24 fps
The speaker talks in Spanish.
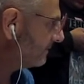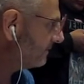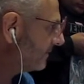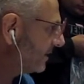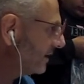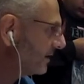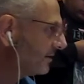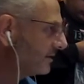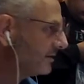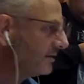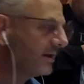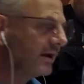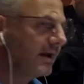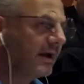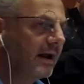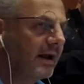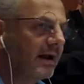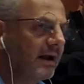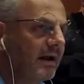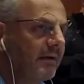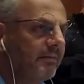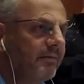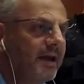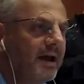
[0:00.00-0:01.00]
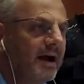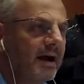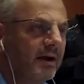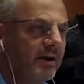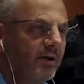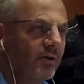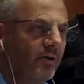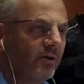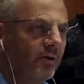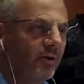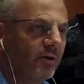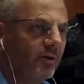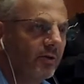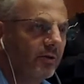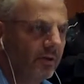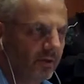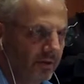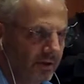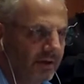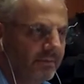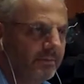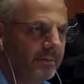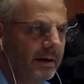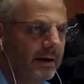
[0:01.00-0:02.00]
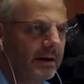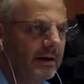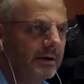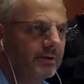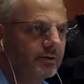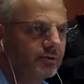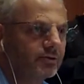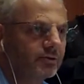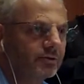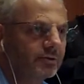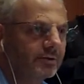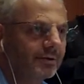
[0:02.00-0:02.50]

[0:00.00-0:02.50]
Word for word: frente al aviario donde hay pájaros.